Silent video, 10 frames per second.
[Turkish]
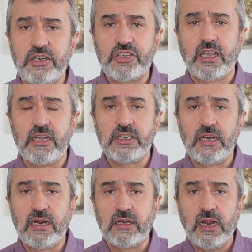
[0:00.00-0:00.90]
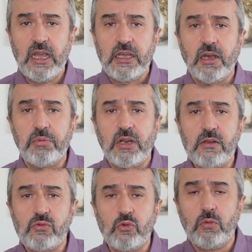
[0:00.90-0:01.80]
işkenceler,
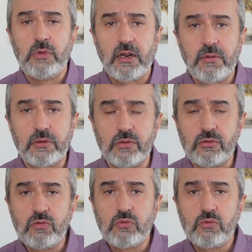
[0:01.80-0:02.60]
yapılan zulümlere bakıyorsunuz.